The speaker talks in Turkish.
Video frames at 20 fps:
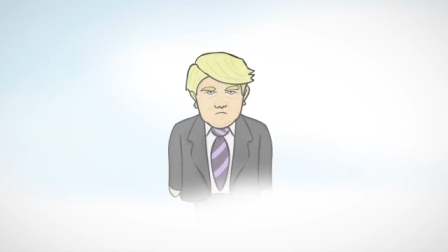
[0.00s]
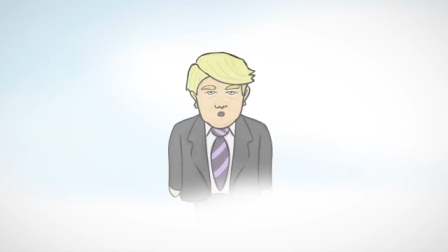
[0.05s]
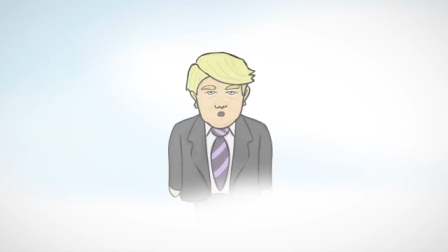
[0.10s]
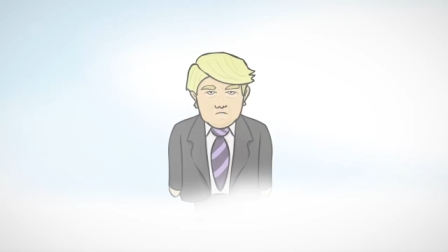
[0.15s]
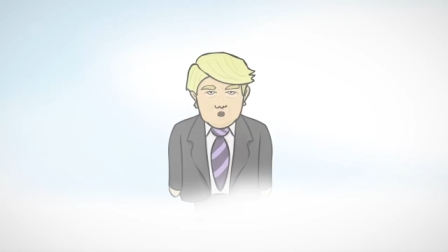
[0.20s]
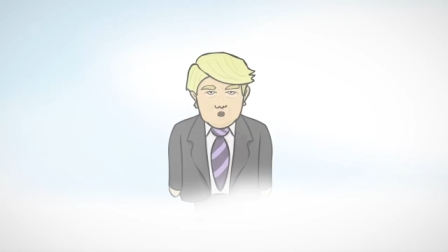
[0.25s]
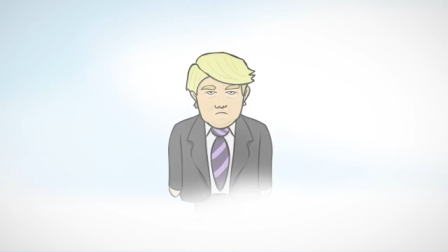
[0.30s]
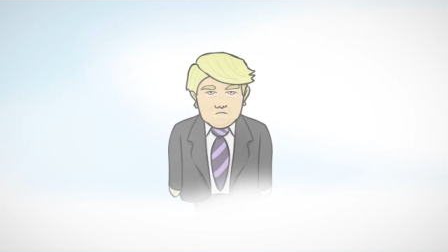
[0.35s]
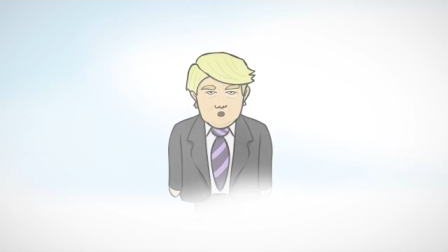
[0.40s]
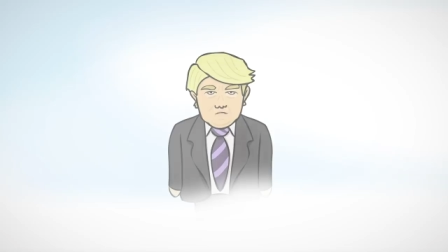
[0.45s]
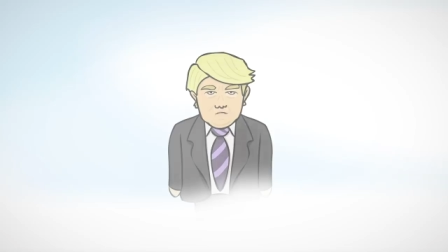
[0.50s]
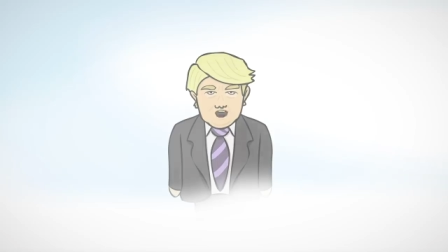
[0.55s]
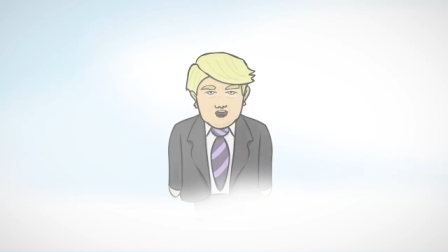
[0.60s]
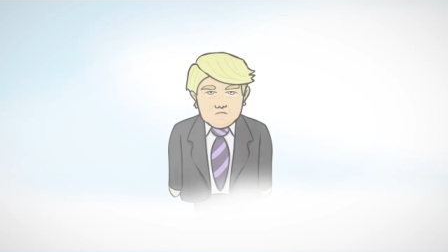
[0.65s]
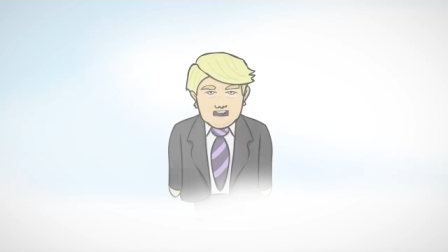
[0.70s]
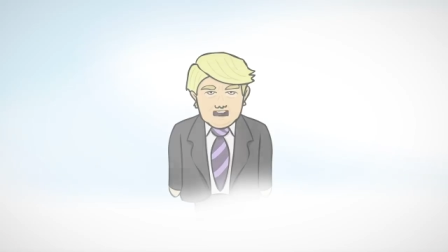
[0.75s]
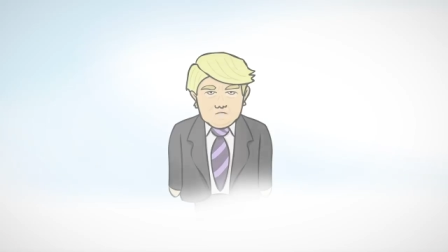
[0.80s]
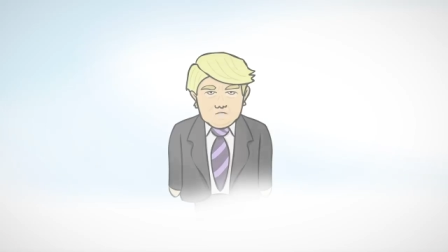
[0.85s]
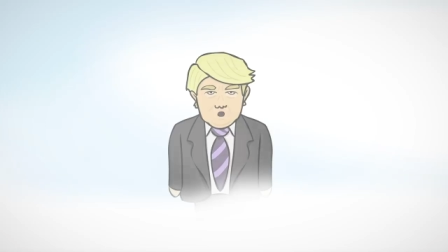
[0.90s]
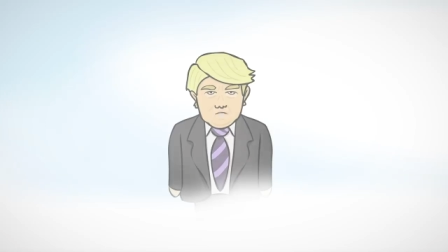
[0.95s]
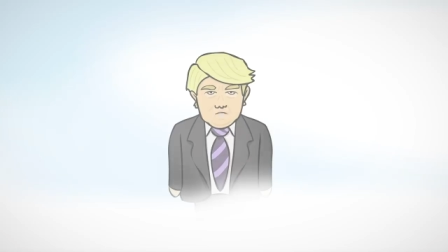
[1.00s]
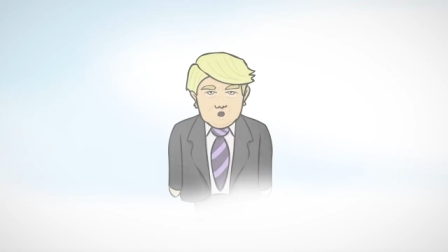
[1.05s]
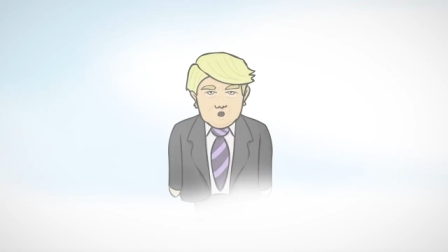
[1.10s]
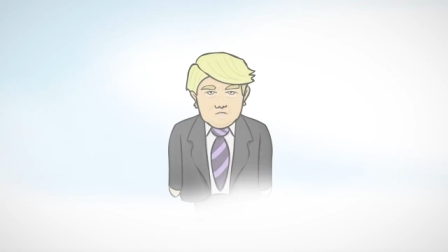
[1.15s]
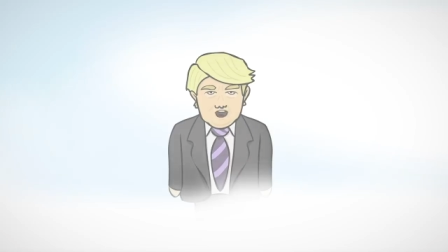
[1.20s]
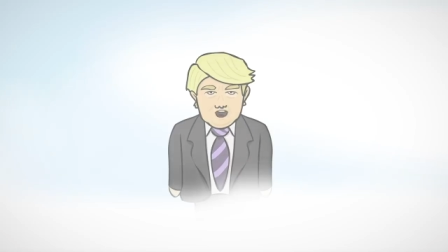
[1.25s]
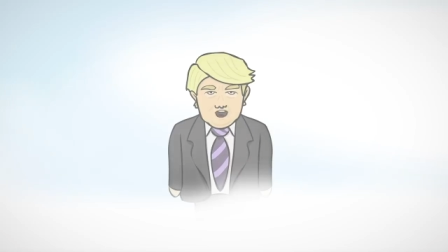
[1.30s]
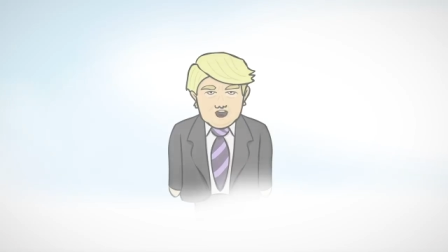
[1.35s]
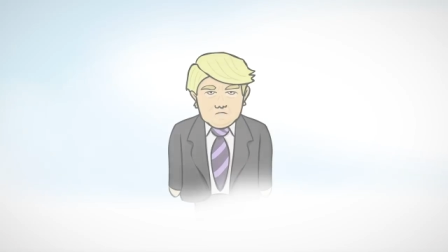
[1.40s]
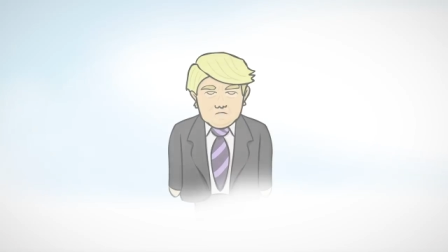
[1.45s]
Okusun hafız
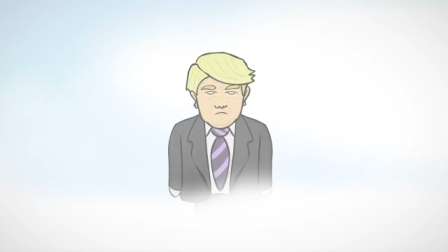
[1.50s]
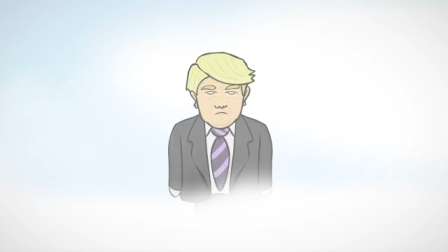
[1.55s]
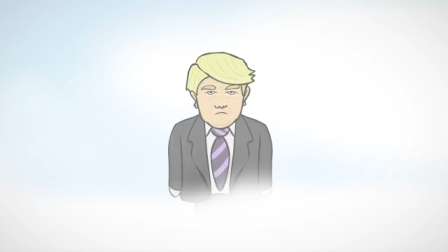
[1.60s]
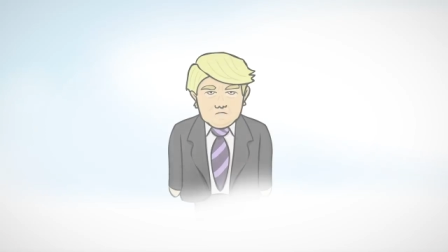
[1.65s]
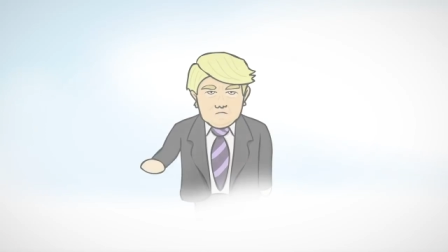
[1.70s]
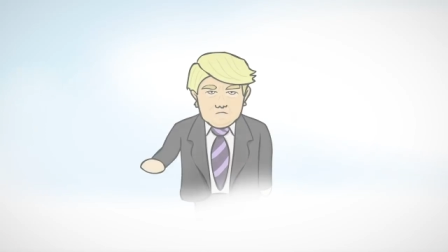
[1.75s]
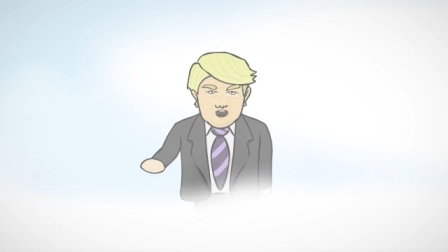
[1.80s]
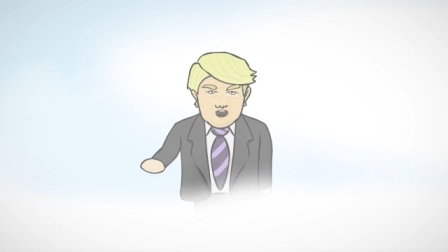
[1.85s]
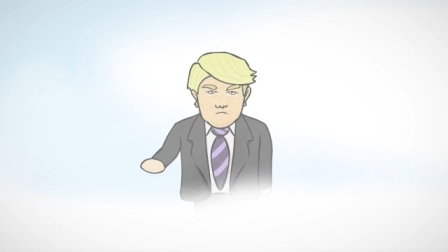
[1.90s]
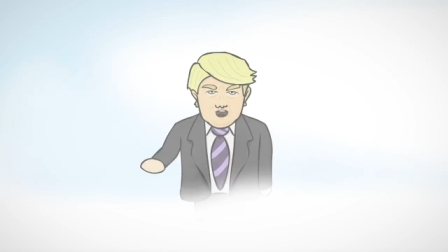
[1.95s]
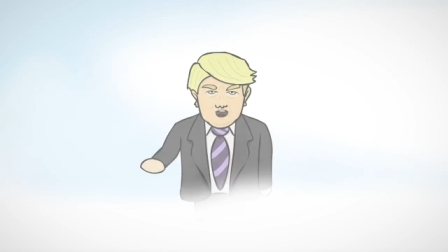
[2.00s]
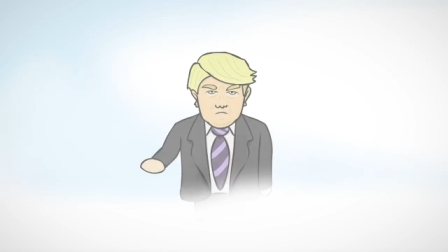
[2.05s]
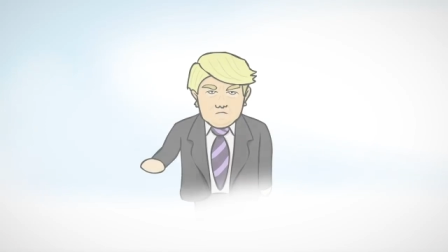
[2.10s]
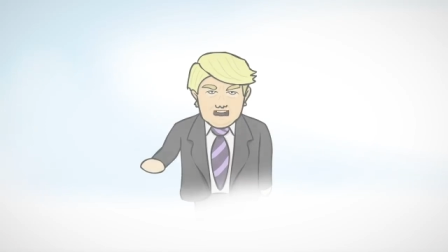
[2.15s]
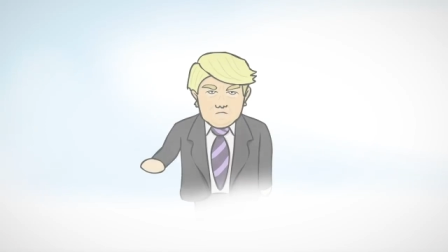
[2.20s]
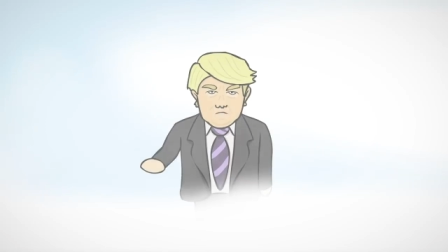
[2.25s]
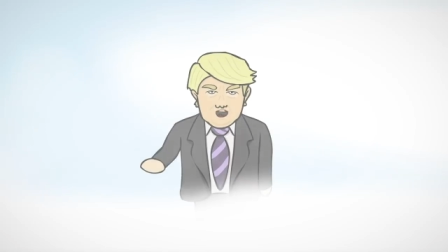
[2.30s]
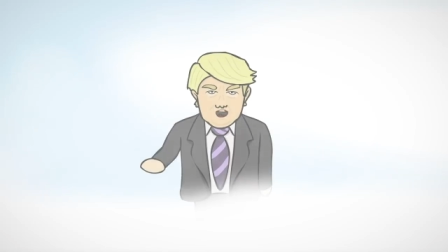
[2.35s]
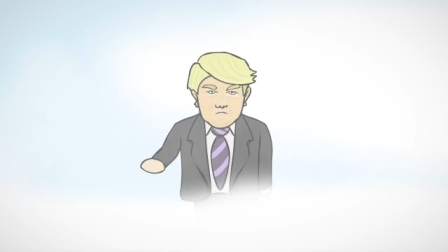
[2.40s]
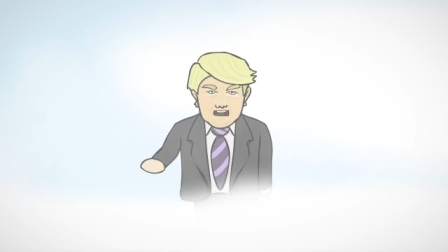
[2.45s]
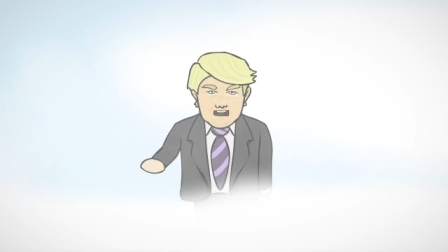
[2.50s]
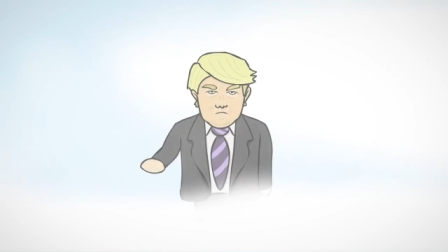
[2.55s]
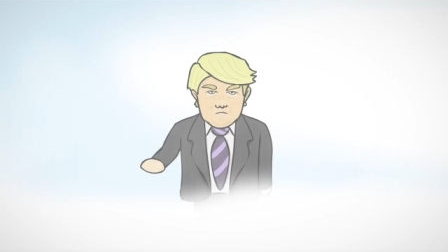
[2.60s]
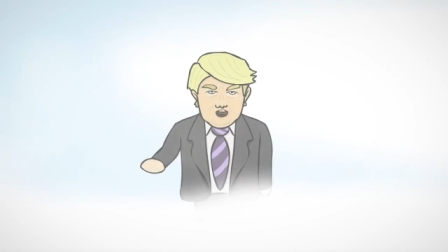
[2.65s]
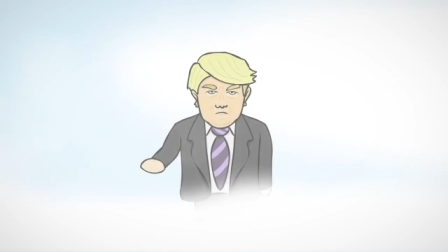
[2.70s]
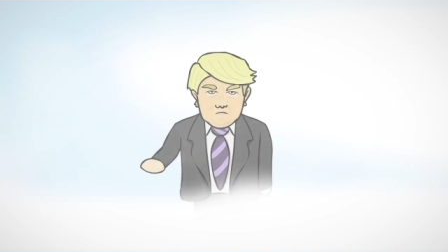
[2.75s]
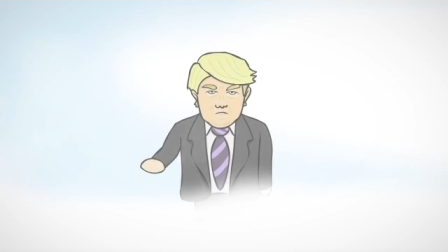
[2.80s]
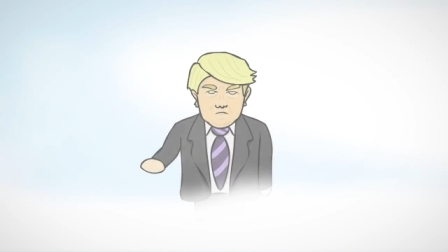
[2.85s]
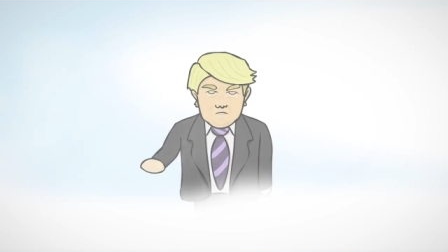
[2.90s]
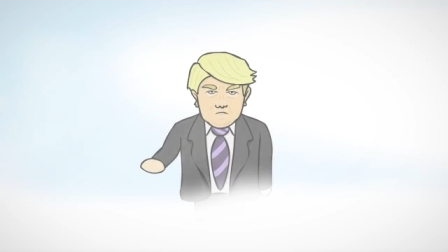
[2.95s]
olsun be. Vallahi billahi
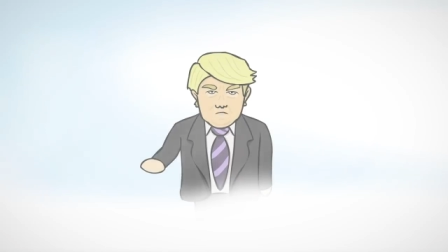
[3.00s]
bak.